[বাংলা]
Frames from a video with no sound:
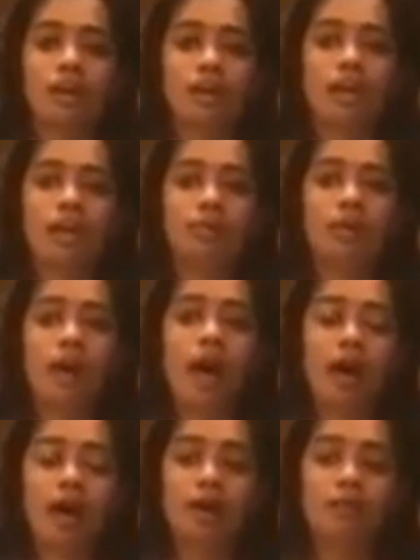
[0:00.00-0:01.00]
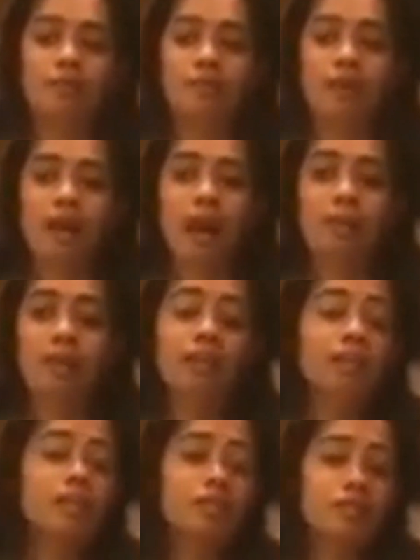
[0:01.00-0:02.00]
এবং আমাদের
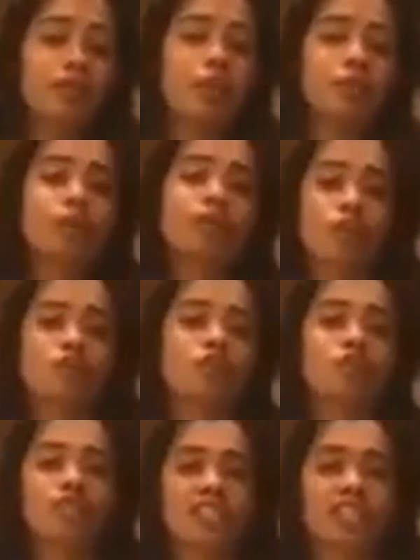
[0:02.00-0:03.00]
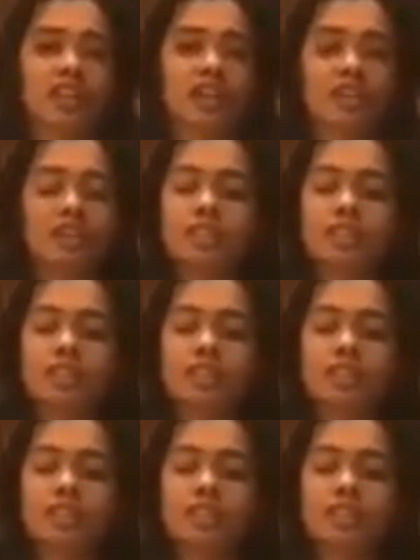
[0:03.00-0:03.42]
এই শ্রমের ফসল সেটা